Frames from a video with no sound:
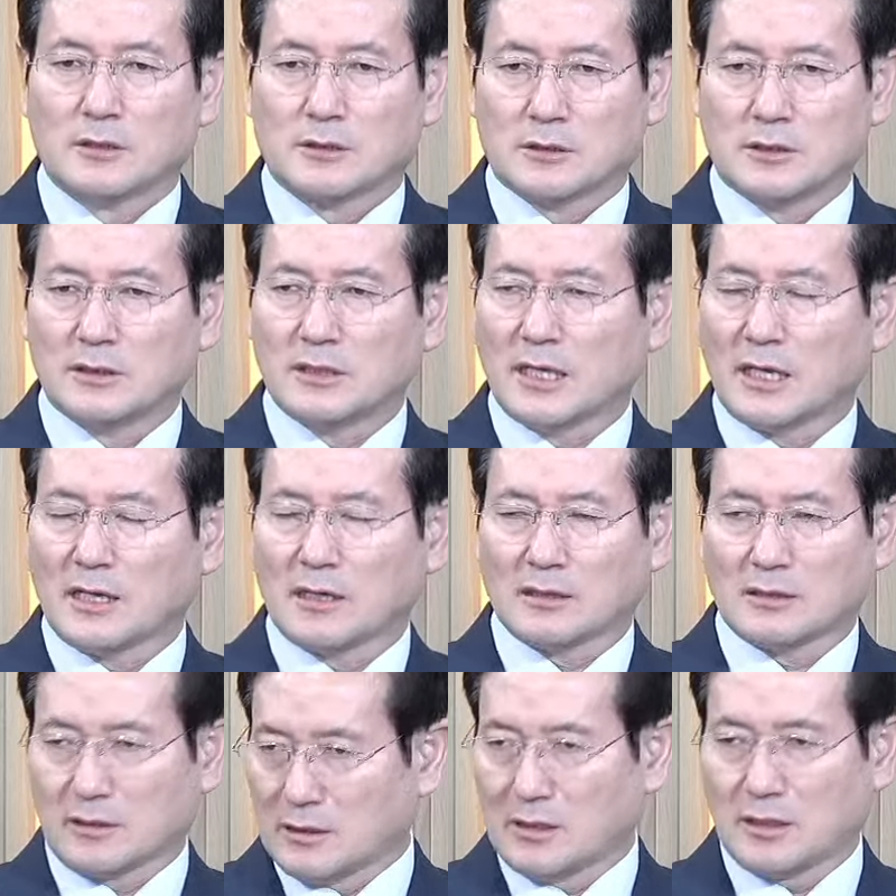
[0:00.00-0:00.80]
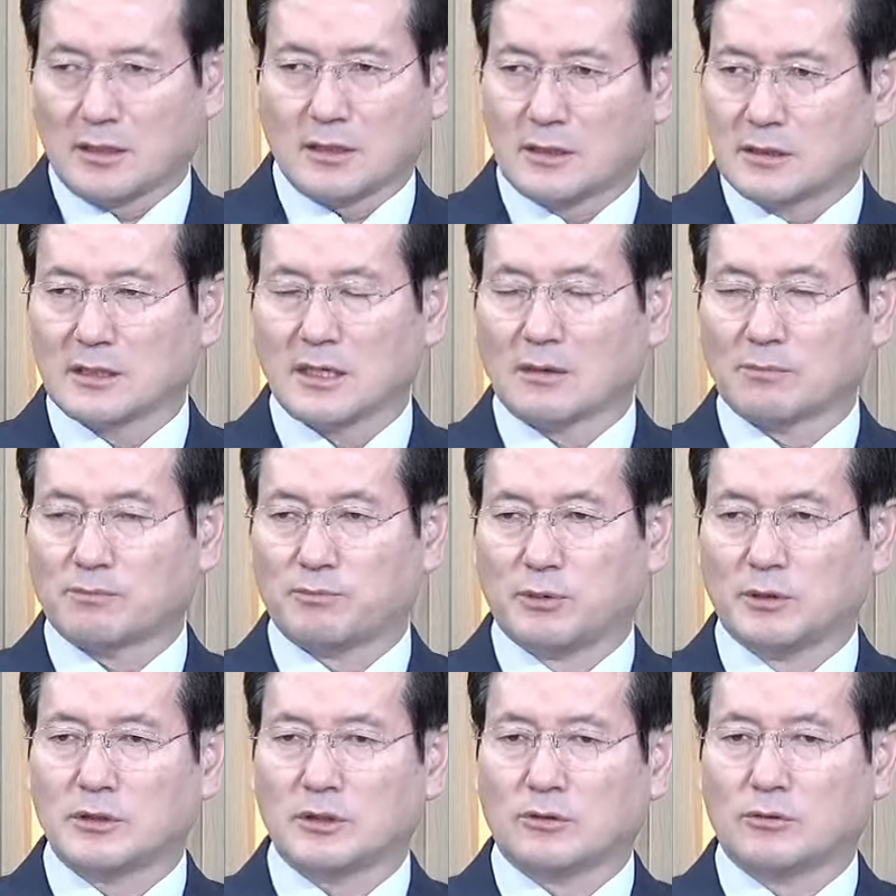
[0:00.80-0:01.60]
그냥 그냥
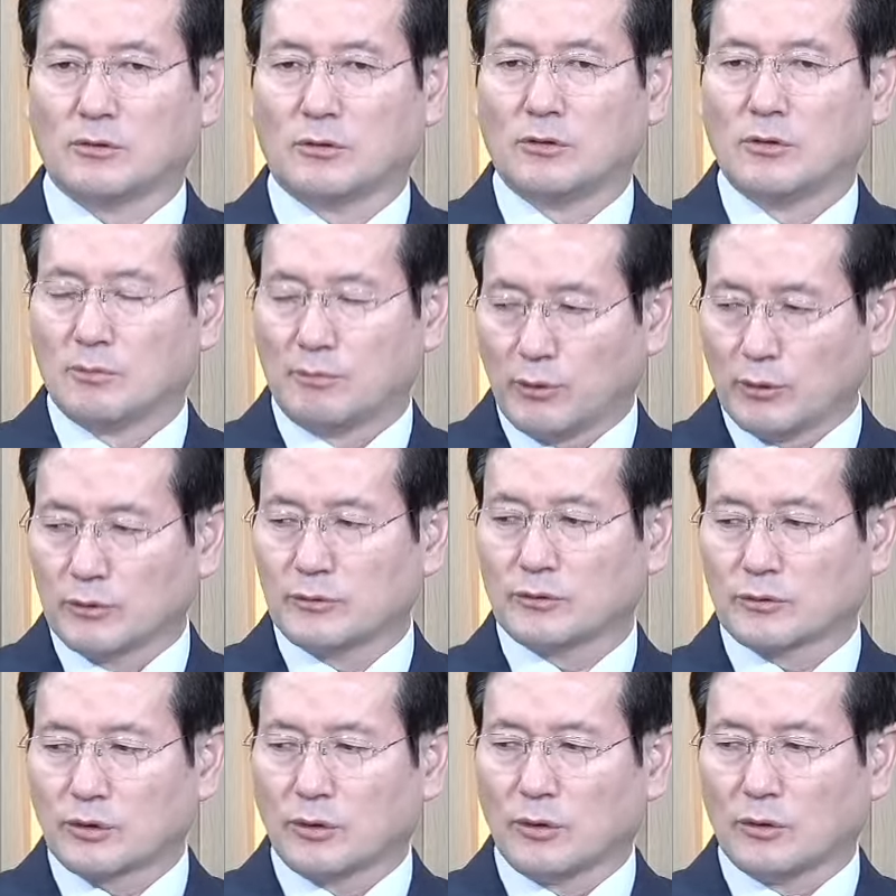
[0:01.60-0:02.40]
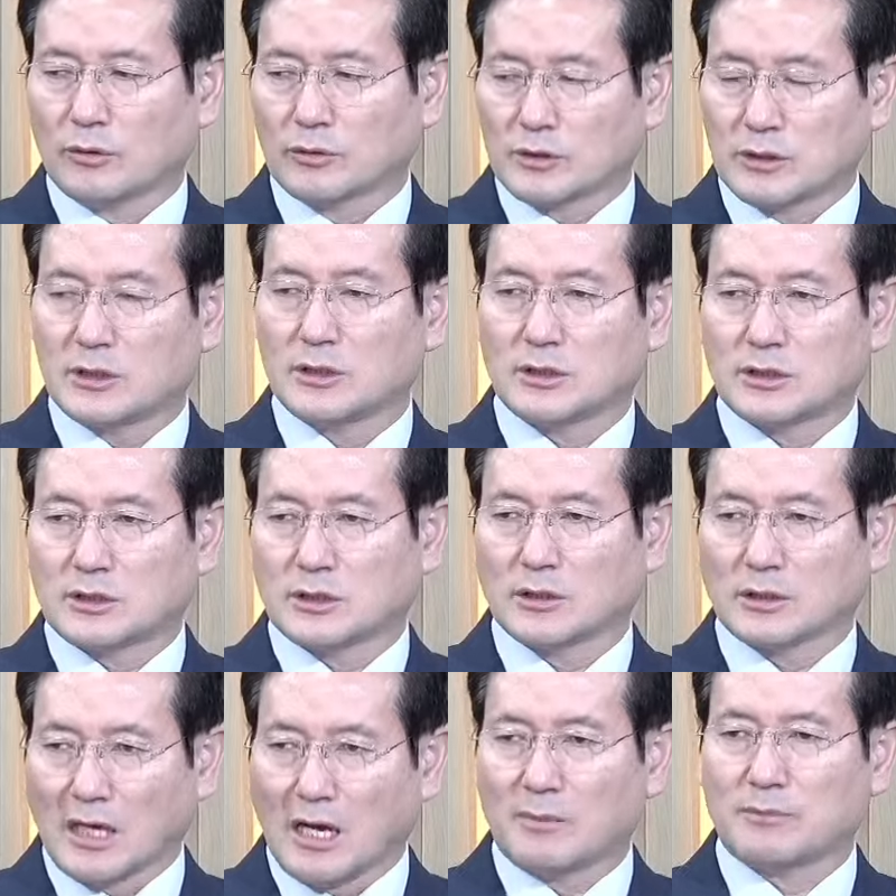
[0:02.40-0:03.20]
버리고 본토
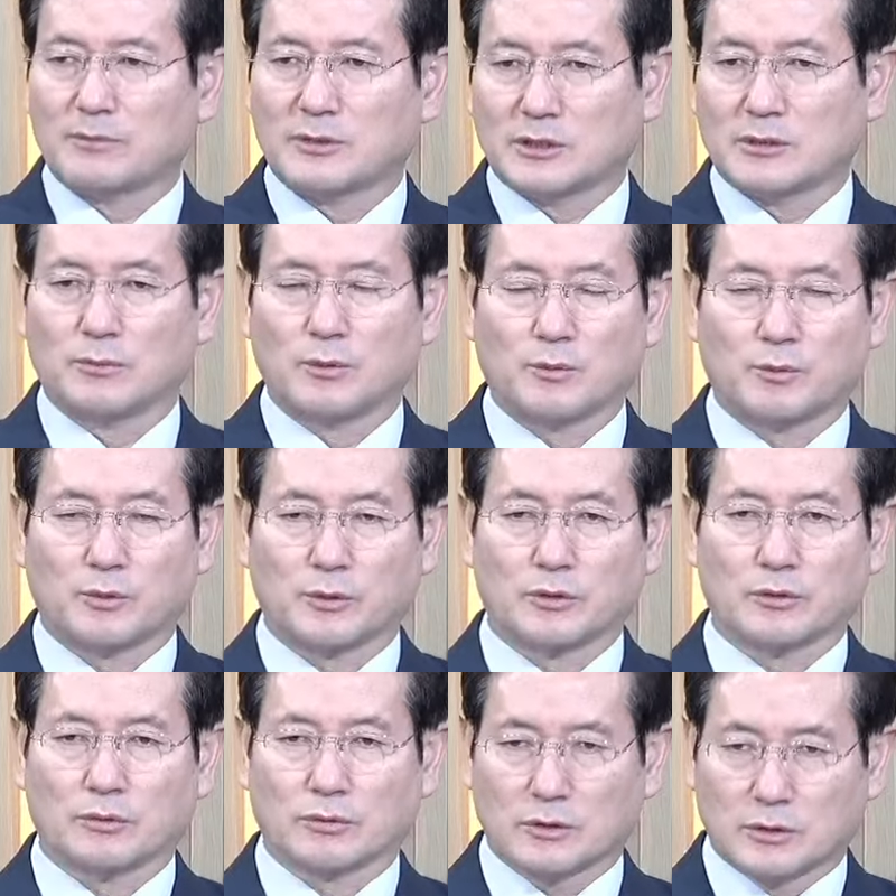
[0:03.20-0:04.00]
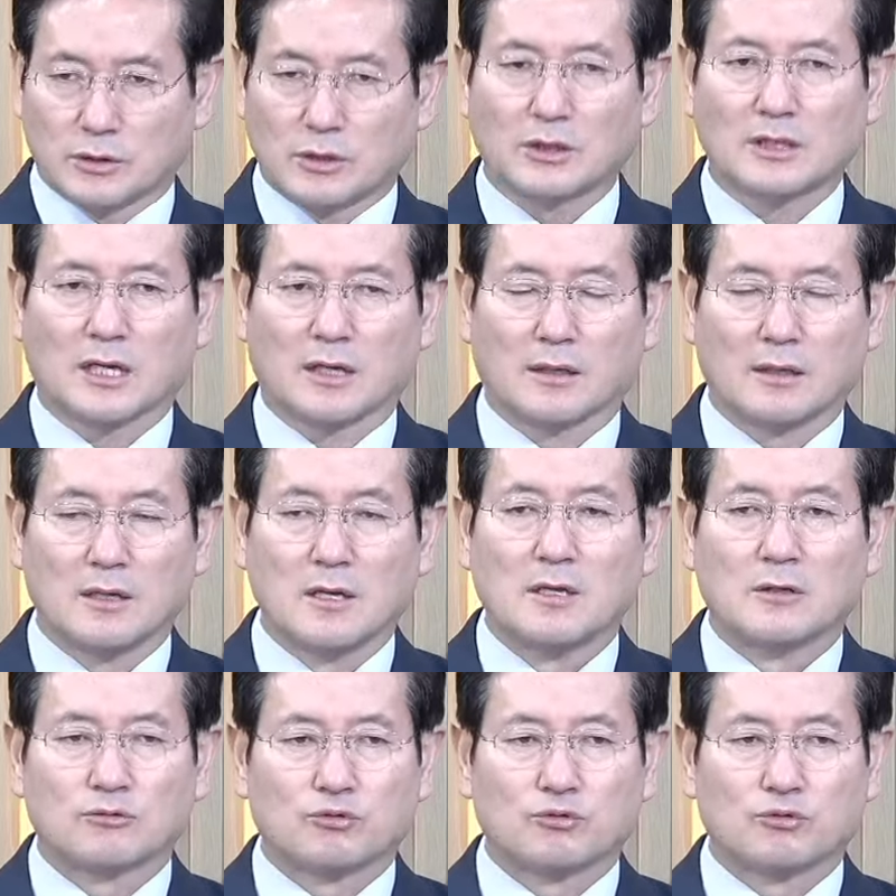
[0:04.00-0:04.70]
친척 아비 집을 버리고 그냥